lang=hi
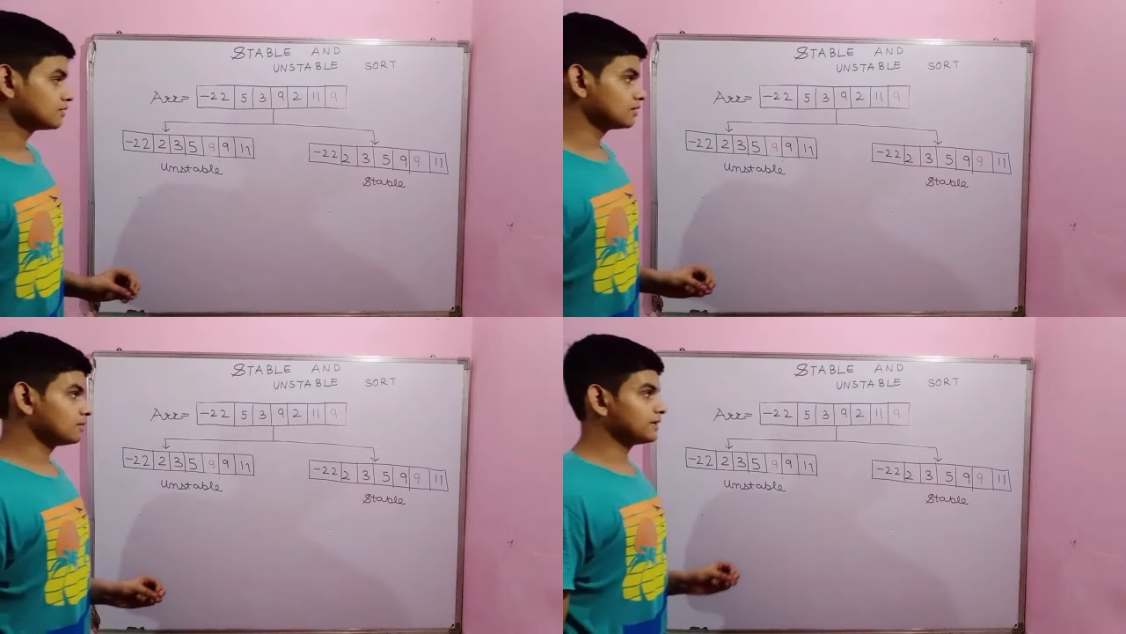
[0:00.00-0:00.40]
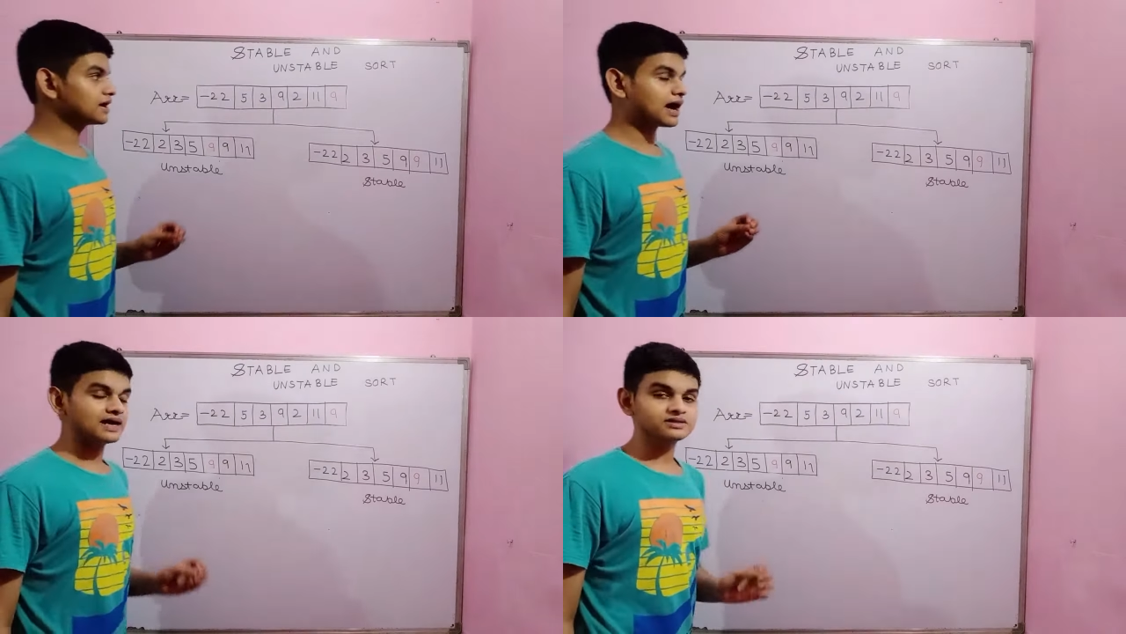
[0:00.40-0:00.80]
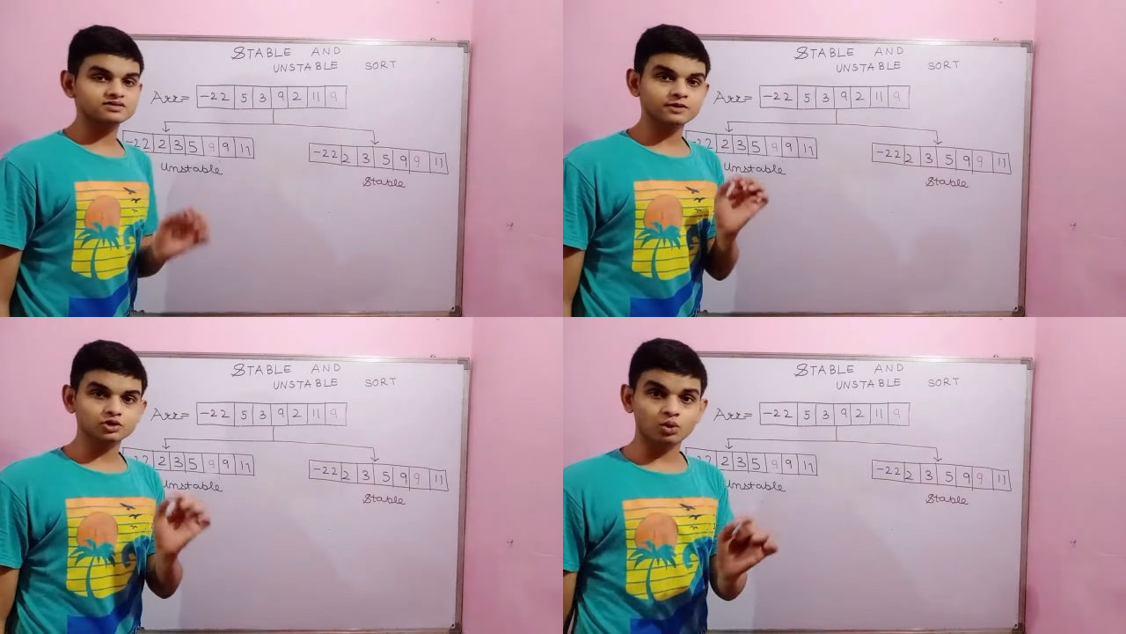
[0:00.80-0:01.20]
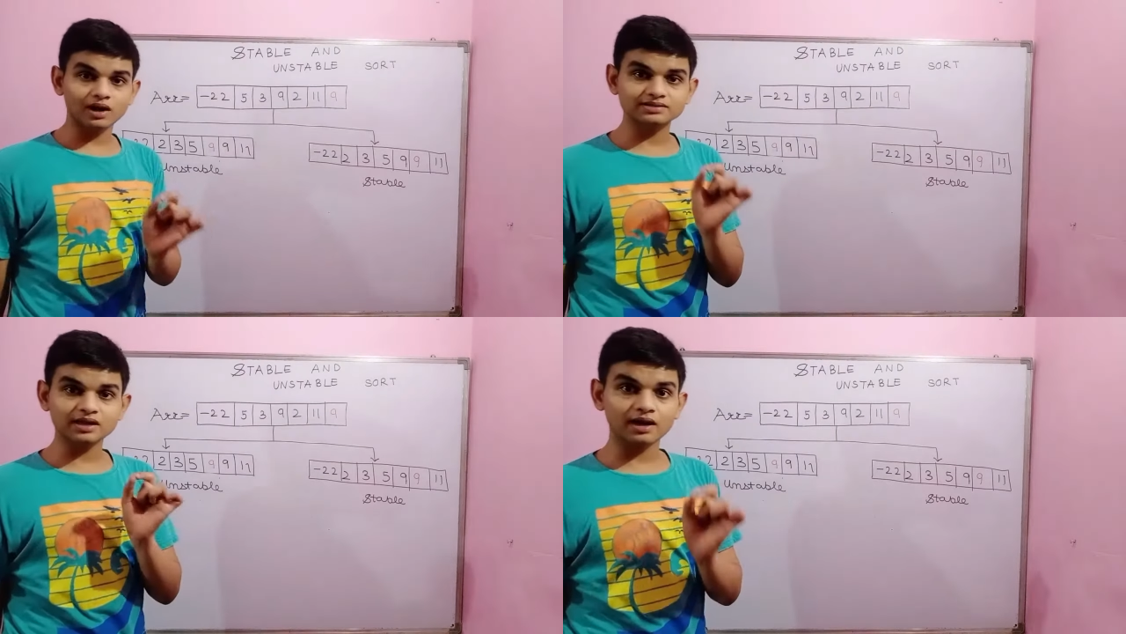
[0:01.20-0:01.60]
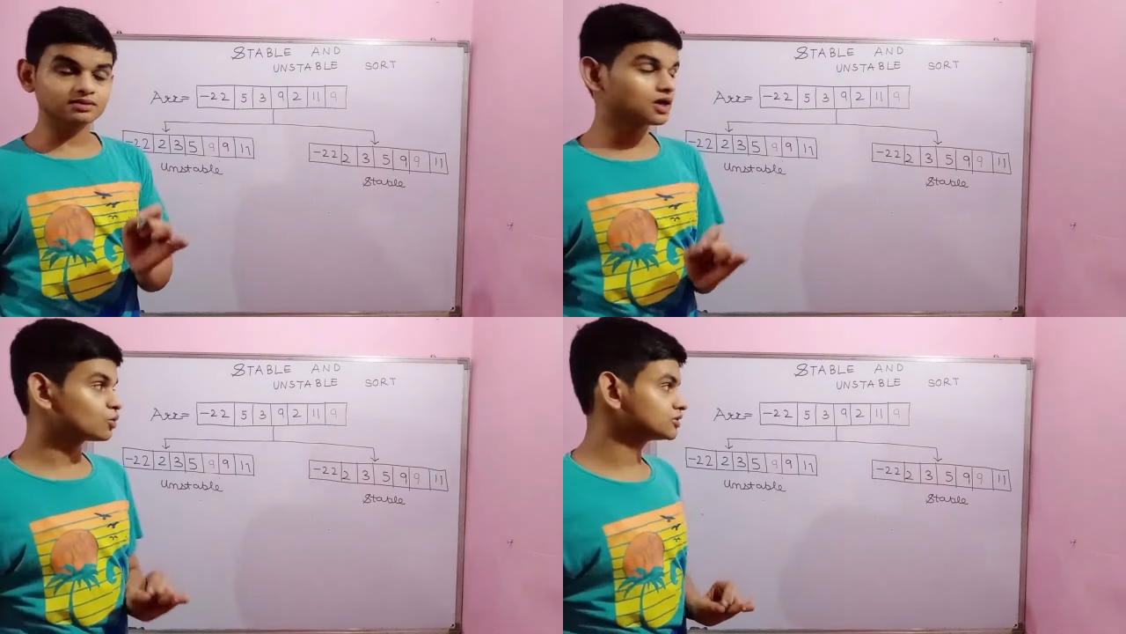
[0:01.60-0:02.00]
पर गाइस इसमें थोड़ा सा
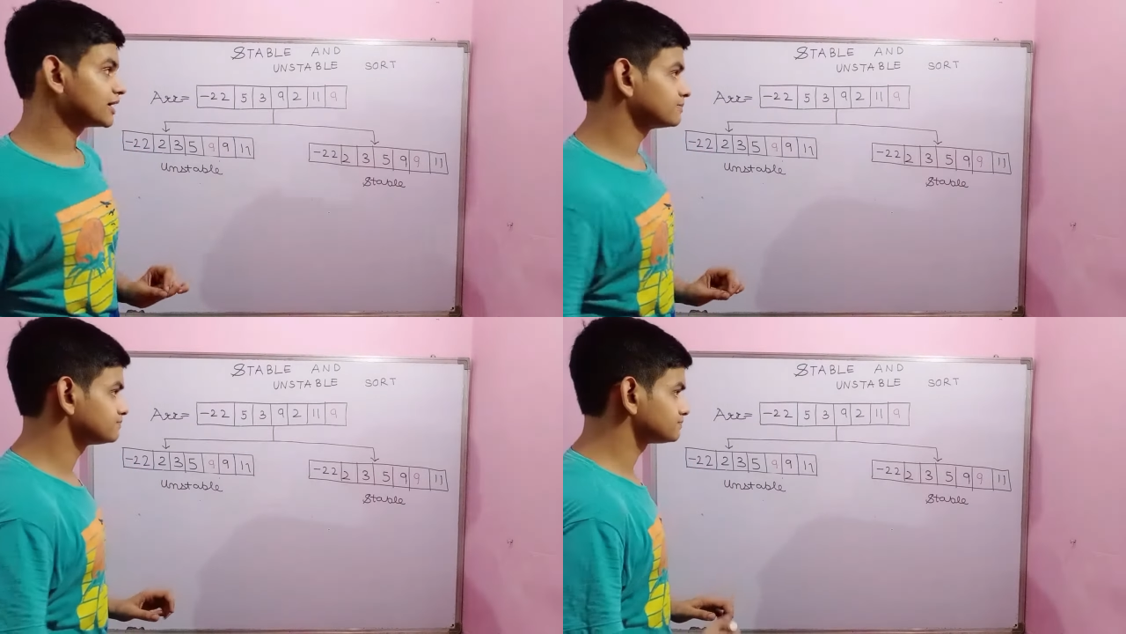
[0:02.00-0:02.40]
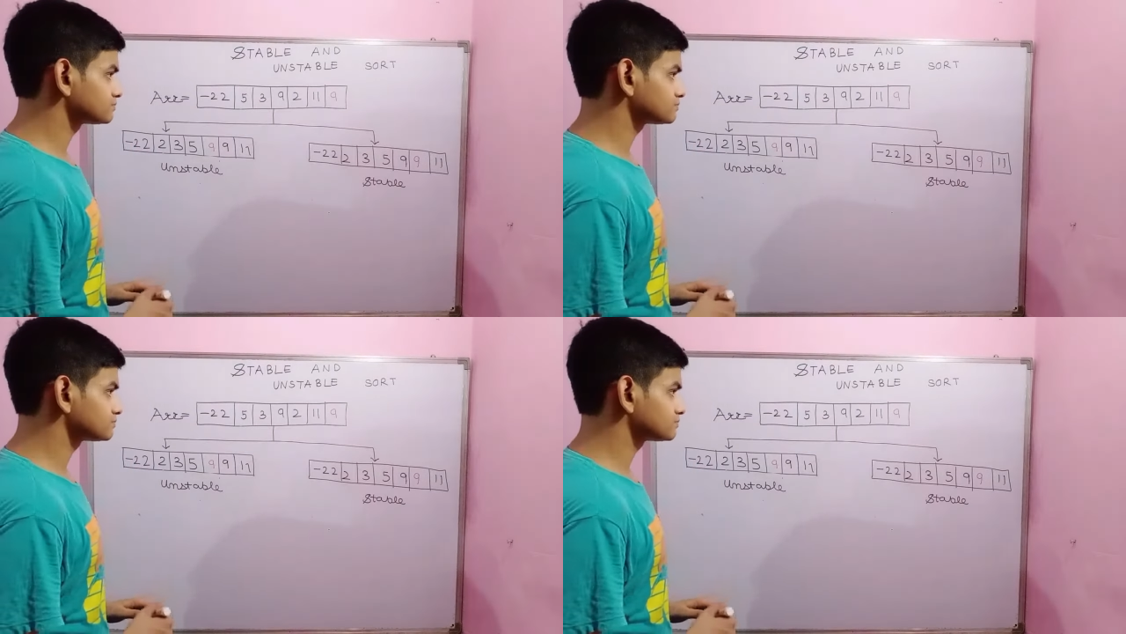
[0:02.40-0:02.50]
अंतर होता है